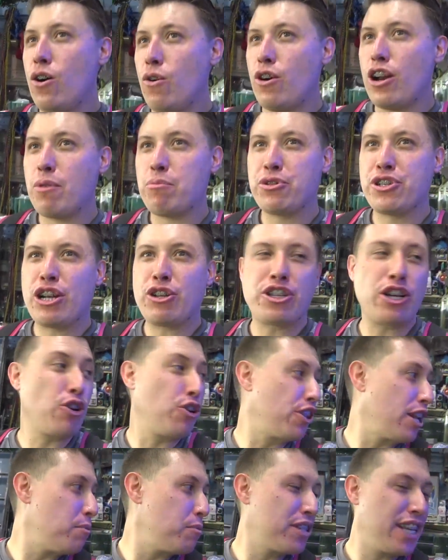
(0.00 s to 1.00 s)
Bueno, pues ya nos
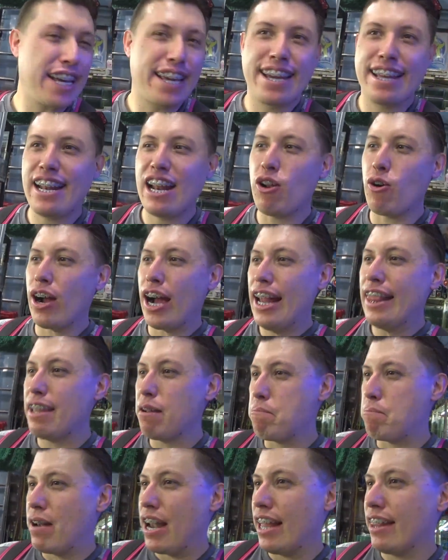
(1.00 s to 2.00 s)
encontramos aquí en el local
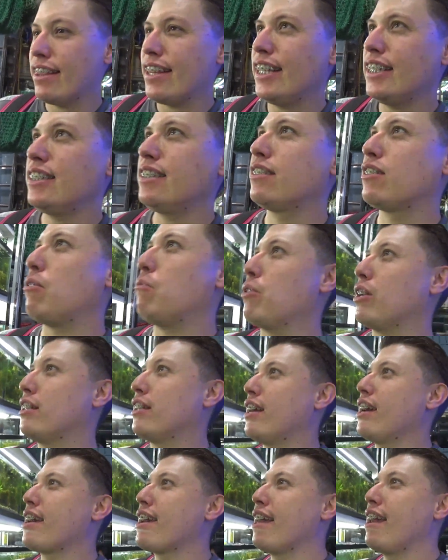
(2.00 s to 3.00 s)
de plantas. Como les
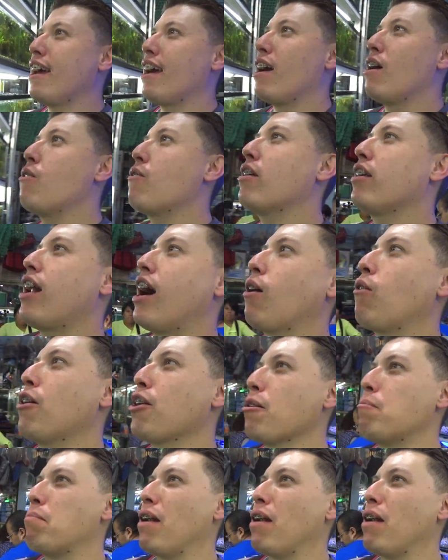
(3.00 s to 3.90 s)
dije, quiere un acuario